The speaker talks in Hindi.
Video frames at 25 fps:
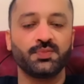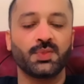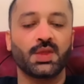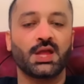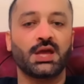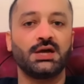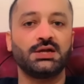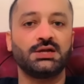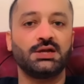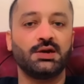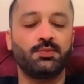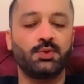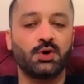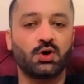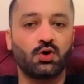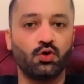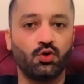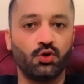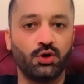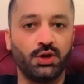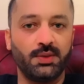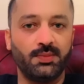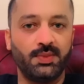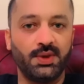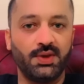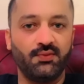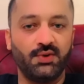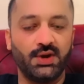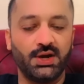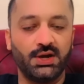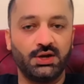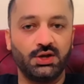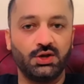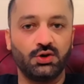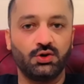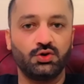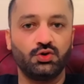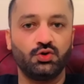कि जब कोई भी
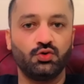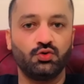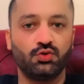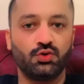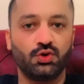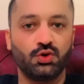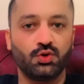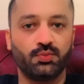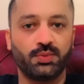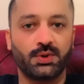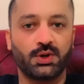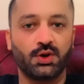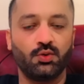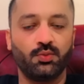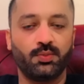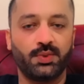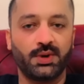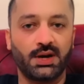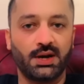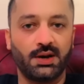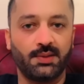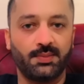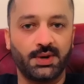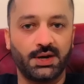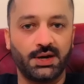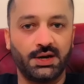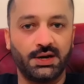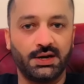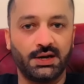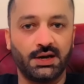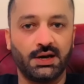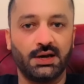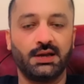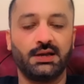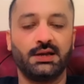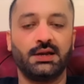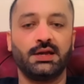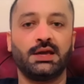वीडियो यूट्यूब के ऊपर आपने
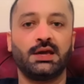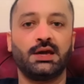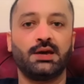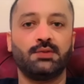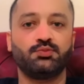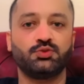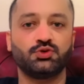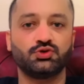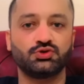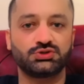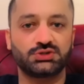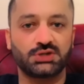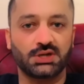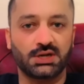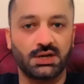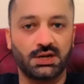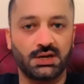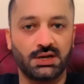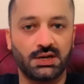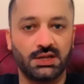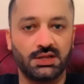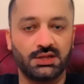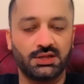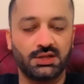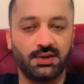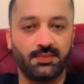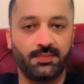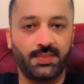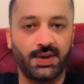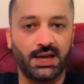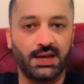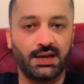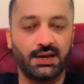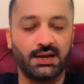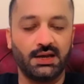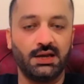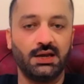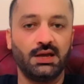डालनी है पोस्ट करने से
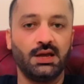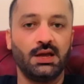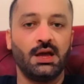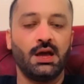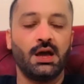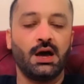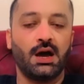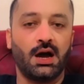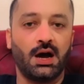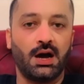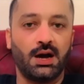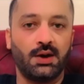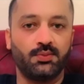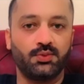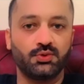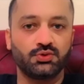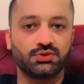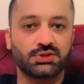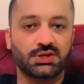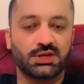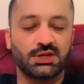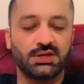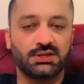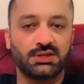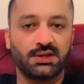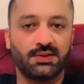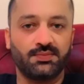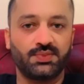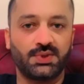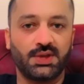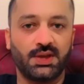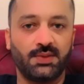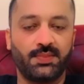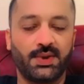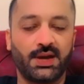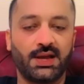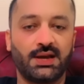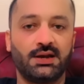पहले आप उसके
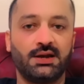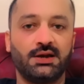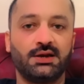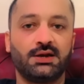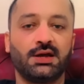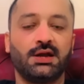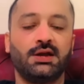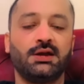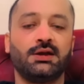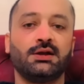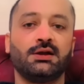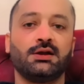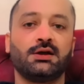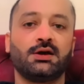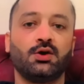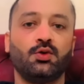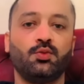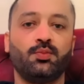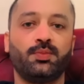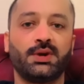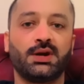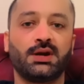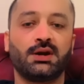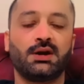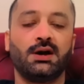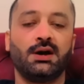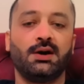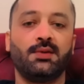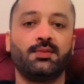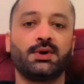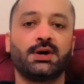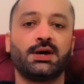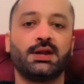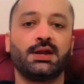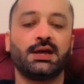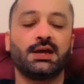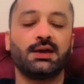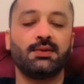सबसे पहले टाइटल के ऊपर काम
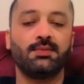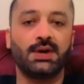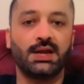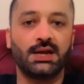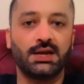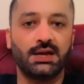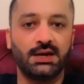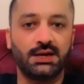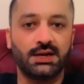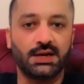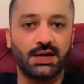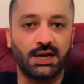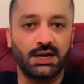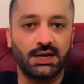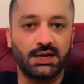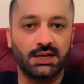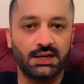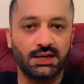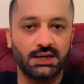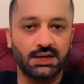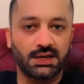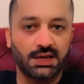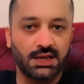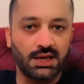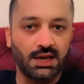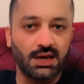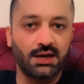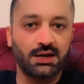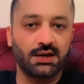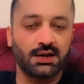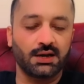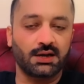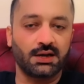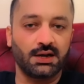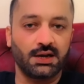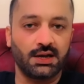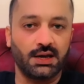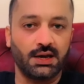करें कि मैंने टाइटल क्या
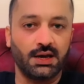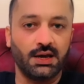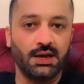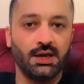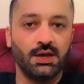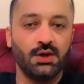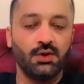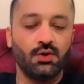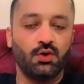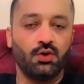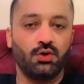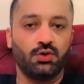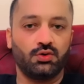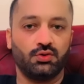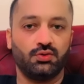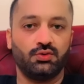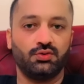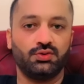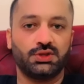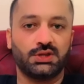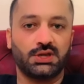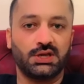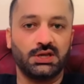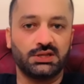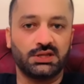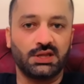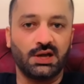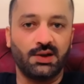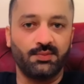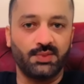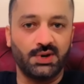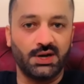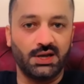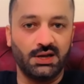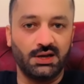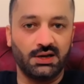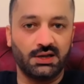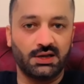रखना है और उसके
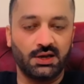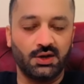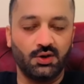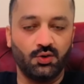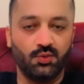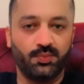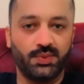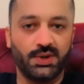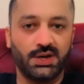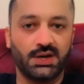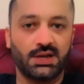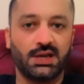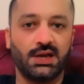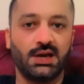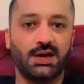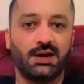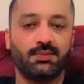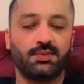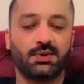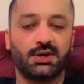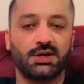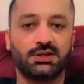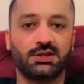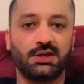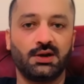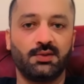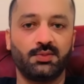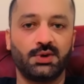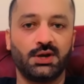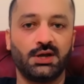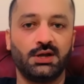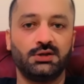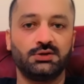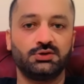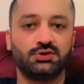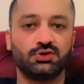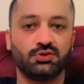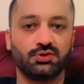थंबनेल के ऊपर कि आपका
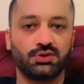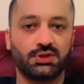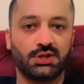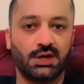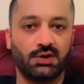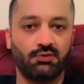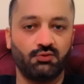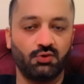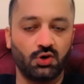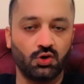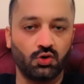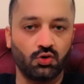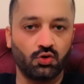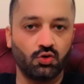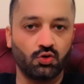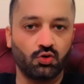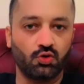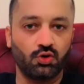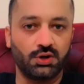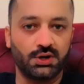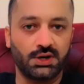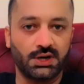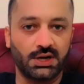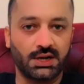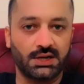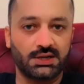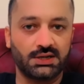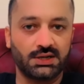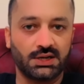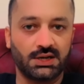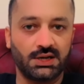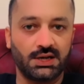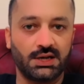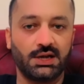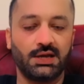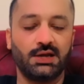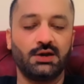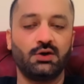थंबनेल जो सा है वो लोगों को अट्रैक्ट
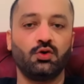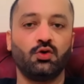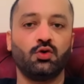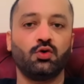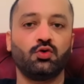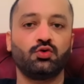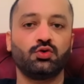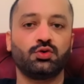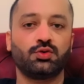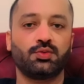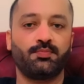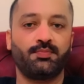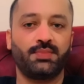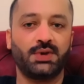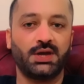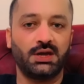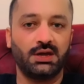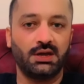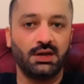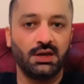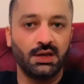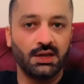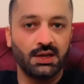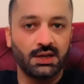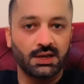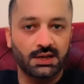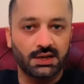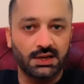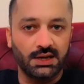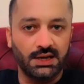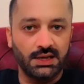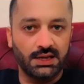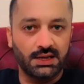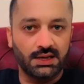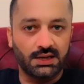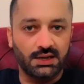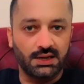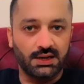करें लोग उस पर
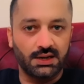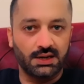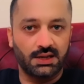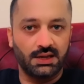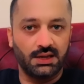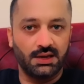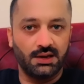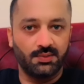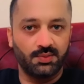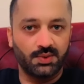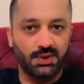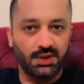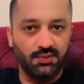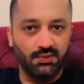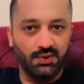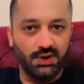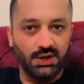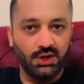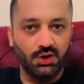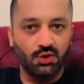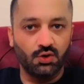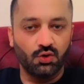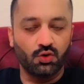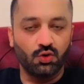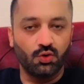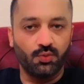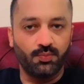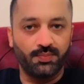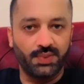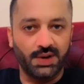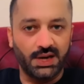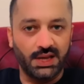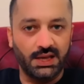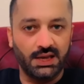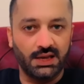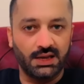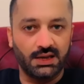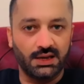क्लिक करके आपकी वीडियो को
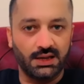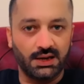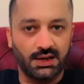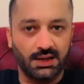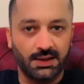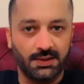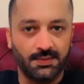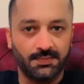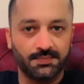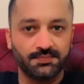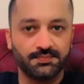प्ले करें